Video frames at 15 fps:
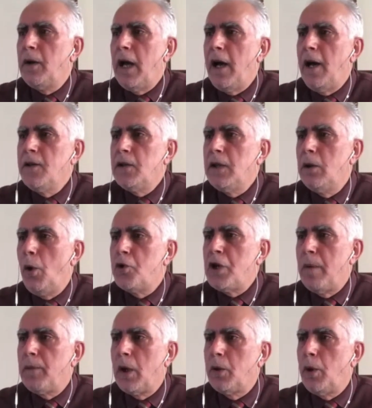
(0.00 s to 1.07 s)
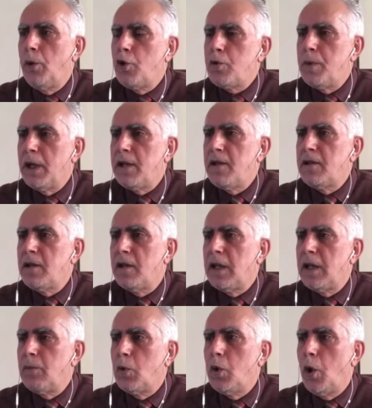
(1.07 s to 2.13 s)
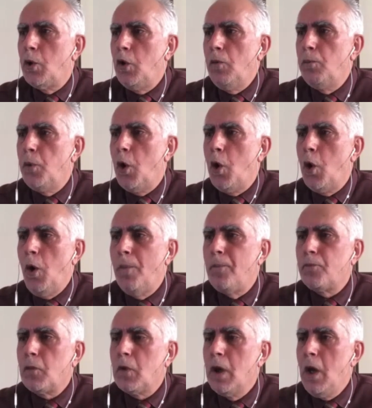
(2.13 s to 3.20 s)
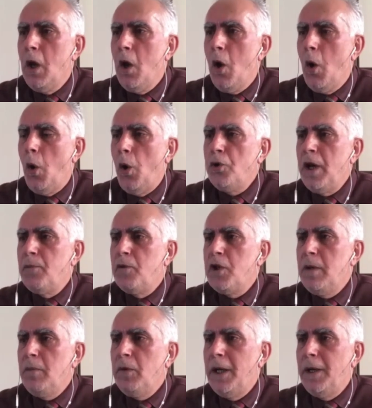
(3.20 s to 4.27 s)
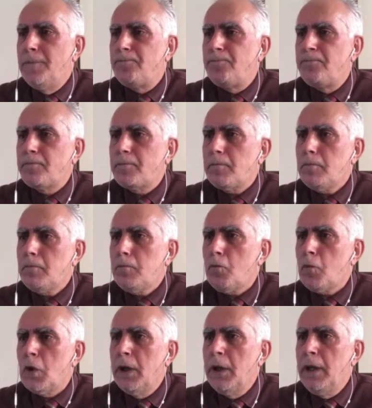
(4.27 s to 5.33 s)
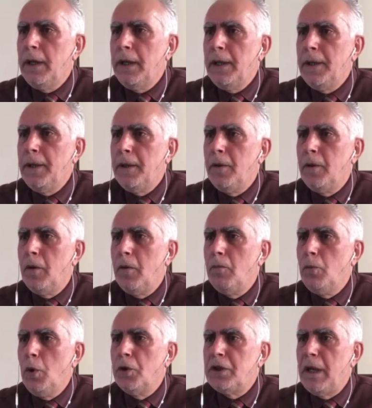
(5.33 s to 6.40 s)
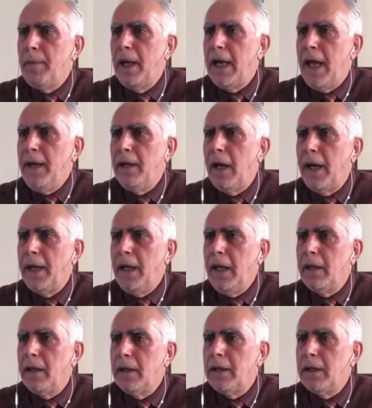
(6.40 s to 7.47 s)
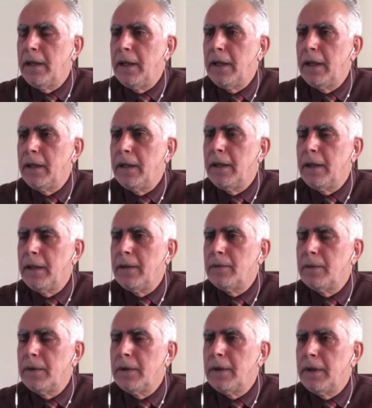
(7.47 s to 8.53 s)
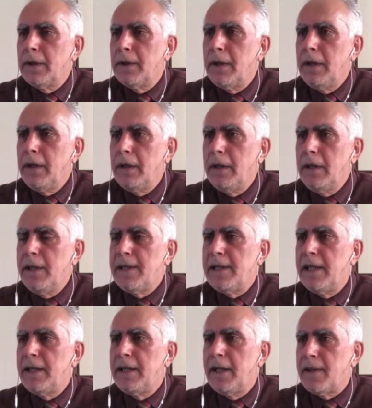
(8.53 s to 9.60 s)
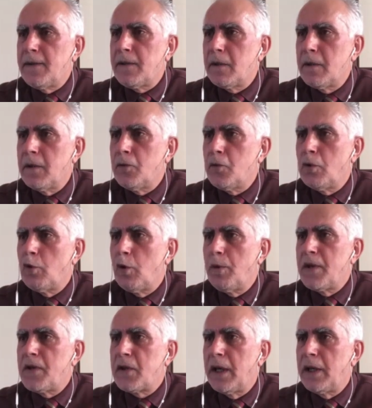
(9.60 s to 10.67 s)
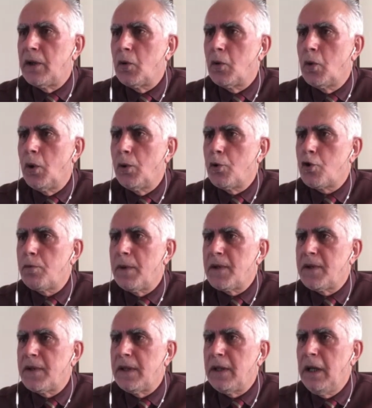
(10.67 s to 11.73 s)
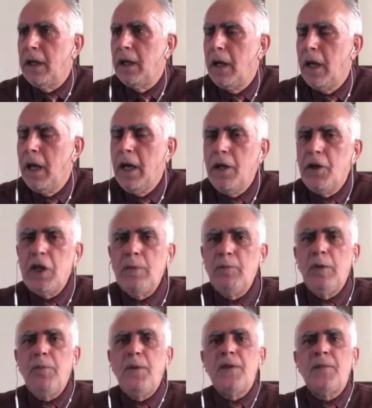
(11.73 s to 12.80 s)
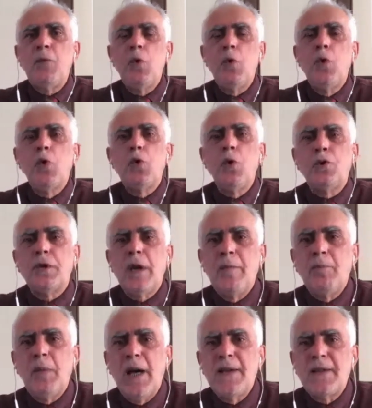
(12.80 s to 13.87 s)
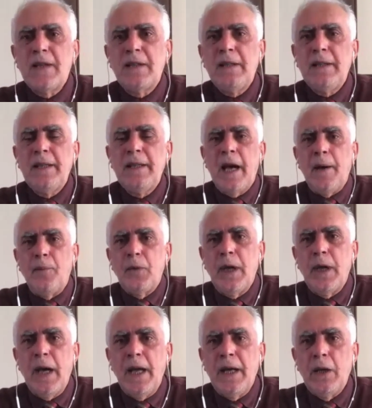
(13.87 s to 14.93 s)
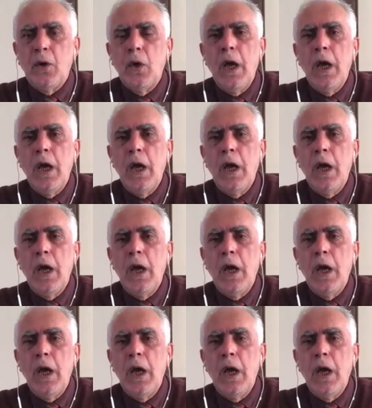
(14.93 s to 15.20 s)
asıl hocamla konuşmak istediğim konu bu. Hocam şimdi e, muhtemelen hani e, e, izlediniz e, Cumhurbaşkanı'nın konuşmasını. Şimdi biz bu hukuktan bahsedildi ya yani